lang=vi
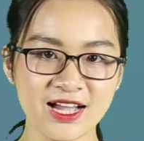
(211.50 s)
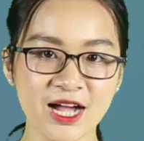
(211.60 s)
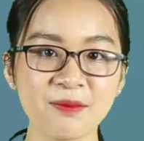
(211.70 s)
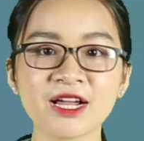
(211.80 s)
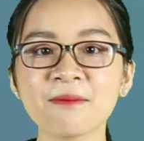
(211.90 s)

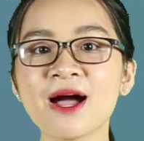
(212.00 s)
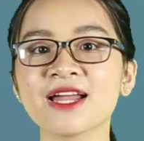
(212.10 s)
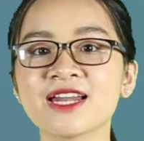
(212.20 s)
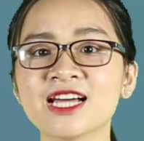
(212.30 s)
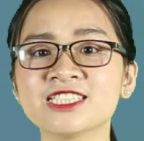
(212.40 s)
Cảm ơn các
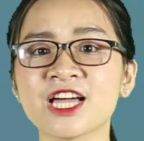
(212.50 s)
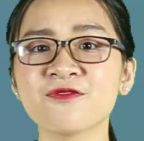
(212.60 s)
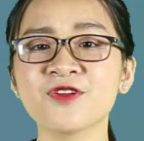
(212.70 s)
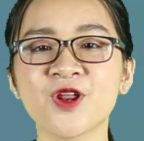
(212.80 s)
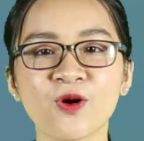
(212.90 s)
bạn đã
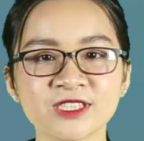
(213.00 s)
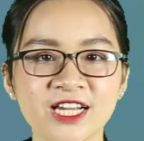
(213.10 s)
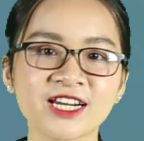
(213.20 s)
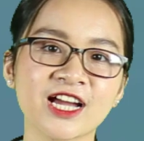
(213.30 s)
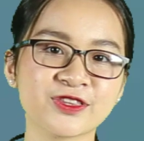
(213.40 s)
xem video
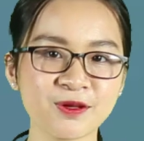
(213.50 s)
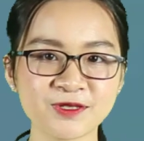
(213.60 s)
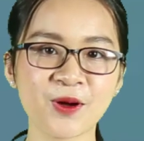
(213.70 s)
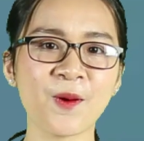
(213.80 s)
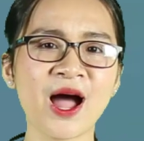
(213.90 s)
trên kênh
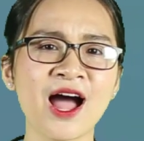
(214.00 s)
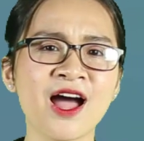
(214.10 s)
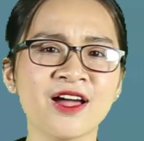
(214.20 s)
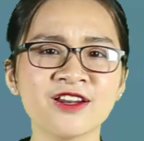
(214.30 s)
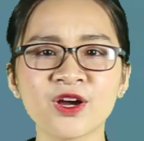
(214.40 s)
Tóc Sao
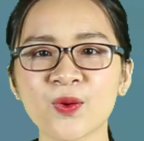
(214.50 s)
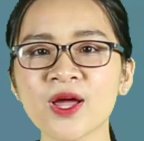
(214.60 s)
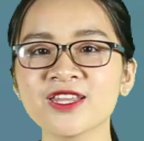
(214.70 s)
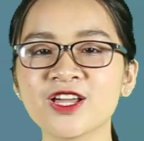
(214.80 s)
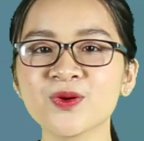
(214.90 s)
Hoa.
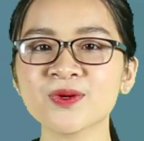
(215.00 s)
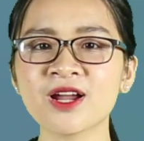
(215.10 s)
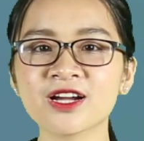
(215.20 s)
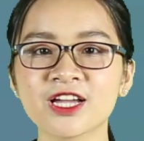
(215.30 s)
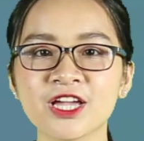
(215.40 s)
Đừng quên nhấn
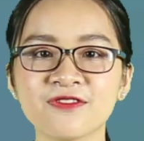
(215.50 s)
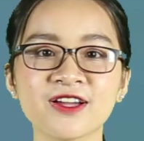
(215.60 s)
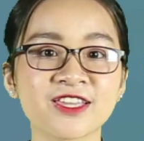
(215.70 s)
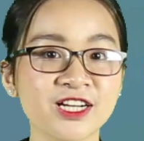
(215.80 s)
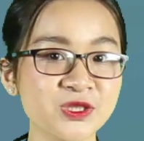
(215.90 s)
nút đăng
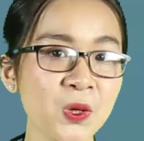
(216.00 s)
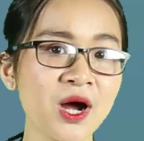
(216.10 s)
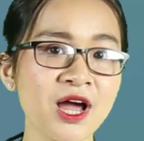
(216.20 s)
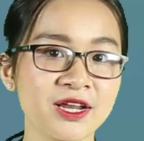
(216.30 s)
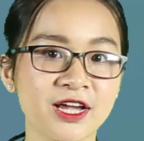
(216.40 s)
ký và nhấn
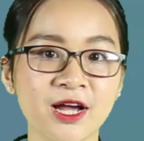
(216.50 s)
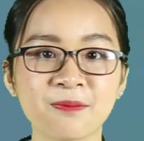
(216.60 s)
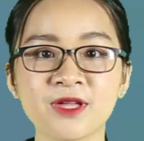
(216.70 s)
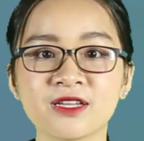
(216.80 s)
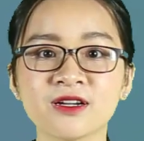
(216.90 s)
chuông để
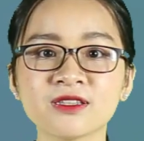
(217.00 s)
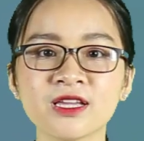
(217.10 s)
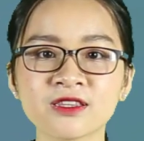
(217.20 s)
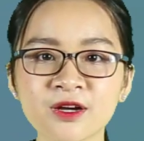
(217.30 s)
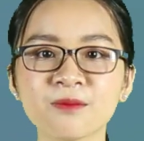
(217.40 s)
cập nhật
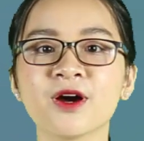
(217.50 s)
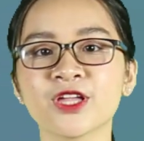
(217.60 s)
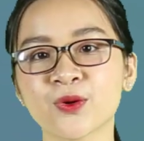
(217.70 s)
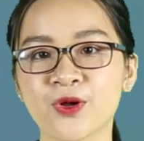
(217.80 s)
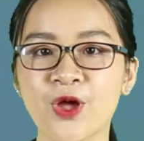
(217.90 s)
những tin tức
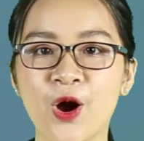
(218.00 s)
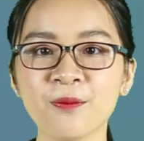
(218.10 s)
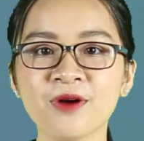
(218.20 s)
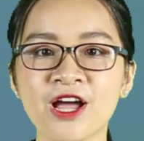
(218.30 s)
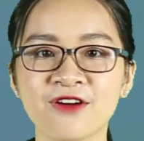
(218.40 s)
mới nhất của
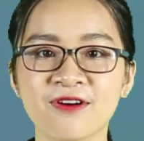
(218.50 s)
nhóm.